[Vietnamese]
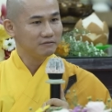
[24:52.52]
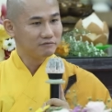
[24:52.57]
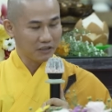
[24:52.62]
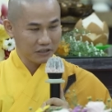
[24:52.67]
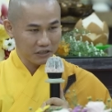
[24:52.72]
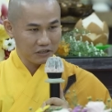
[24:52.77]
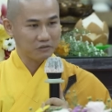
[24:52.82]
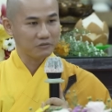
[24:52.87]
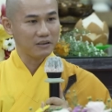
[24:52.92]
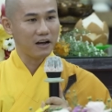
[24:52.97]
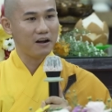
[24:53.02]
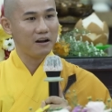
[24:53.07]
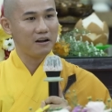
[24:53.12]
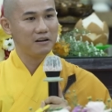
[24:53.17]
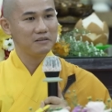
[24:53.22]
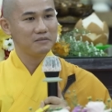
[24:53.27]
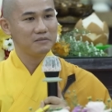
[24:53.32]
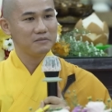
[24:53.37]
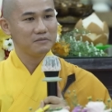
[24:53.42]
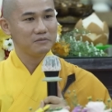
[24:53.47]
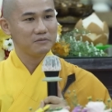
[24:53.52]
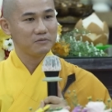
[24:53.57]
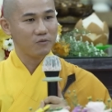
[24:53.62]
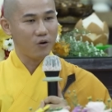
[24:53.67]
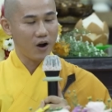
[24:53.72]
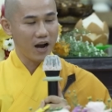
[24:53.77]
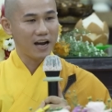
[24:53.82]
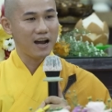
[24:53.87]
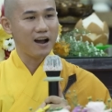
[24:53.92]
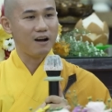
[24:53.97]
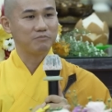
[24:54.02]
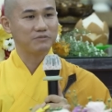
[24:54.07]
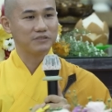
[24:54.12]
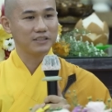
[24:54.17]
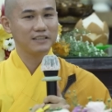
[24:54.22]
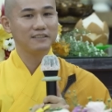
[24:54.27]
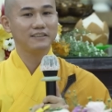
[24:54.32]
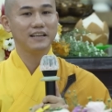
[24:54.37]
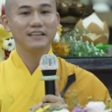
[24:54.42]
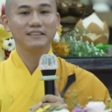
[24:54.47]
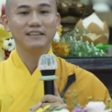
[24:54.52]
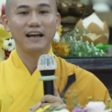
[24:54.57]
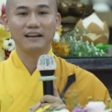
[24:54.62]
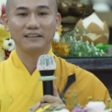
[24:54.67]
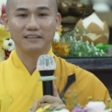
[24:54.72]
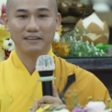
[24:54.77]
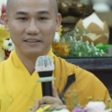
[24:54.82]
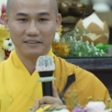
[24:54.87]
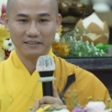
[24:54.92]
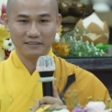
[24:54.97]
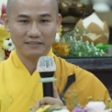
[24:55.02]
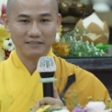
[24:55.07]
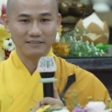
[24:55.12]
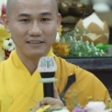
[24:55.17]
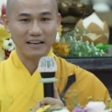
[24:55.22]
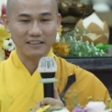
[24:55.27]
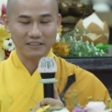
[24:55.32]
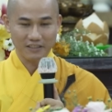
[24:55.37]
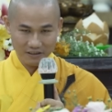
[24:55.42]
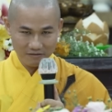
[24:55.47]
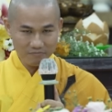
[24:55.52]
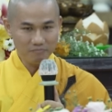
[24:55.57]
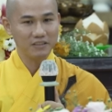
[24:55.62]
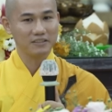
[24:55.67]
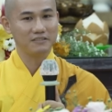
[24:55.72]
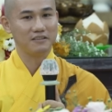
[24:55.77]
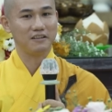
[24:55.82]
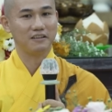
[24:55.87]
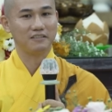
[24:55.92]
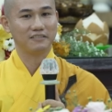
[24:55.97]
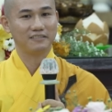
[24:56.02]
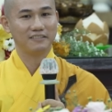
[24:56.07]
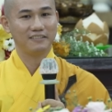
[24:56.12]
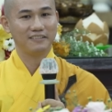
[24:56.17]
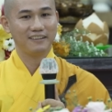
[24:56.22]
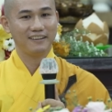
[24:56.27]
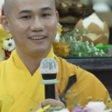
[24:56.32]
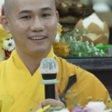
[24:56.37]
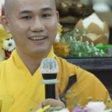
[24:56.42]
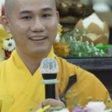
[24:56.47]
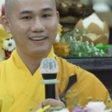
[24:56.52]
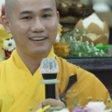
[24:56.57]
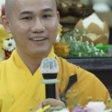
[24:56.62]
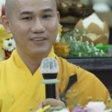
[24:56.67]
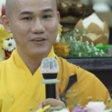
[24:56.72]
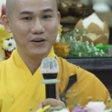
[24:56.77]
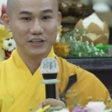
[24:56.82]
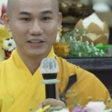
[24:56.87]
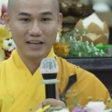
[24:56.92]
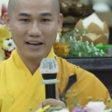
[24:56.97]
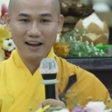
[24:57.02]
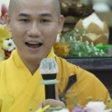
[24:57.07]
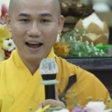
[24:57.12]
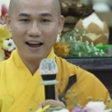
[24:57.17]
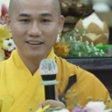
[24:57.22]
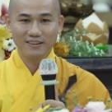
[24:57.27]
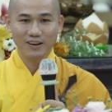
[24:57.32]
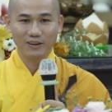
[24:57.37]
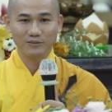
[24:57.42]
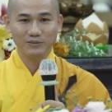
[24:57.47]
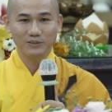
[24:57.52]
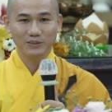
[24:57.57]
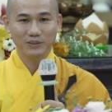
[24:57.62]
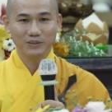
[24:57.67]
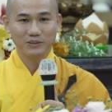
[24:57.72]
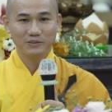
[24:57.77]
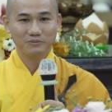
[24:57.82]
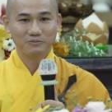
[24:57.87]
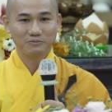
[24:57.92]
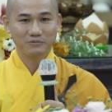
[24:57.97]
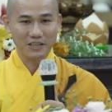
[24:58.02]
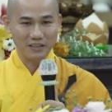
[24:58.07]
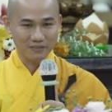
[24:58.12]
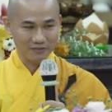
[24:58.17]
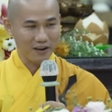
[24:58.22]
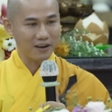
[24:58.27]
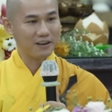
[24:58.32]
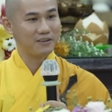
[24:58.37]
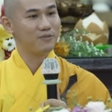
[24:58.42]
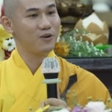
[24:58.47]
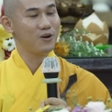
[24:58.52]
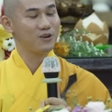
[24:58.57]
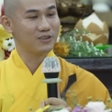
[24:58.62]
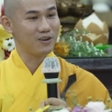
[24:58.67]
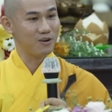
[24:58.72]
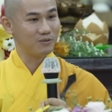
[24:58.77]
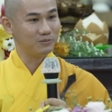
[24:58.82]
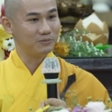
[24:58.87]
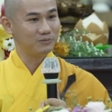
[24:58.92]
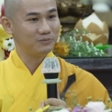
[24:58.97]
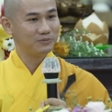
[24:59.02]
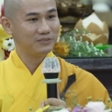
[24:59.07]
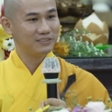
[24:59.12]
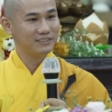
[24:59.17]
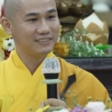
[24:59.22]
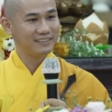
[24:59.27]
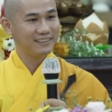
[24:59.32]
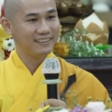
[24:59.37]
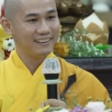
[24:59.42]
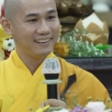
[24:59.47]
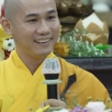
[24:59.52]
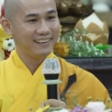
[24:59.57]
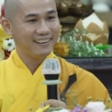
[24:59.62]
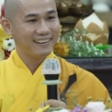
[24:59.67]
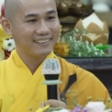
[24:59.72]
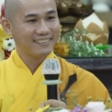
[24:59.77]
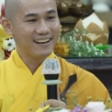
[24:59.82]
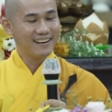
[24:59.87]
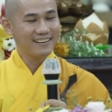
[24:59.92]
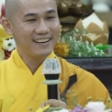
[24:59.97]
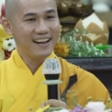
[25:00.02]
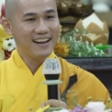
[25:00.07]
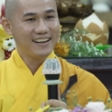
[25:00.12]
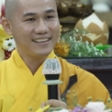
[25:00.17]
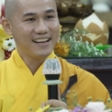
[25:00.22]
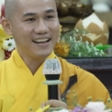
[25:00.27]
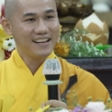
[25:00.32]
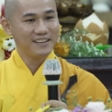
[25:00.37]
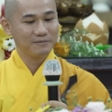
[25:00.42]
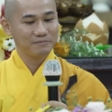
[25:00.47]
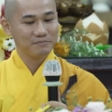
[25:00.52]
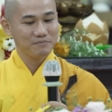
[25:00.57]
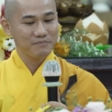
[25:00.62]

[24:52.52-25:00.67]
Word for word: Và điều đó khoa học sinh lý thần kinh đã chứng minh được. Quý vị thấy hay không? Tuyệt vời vô cùng. Cho nên á,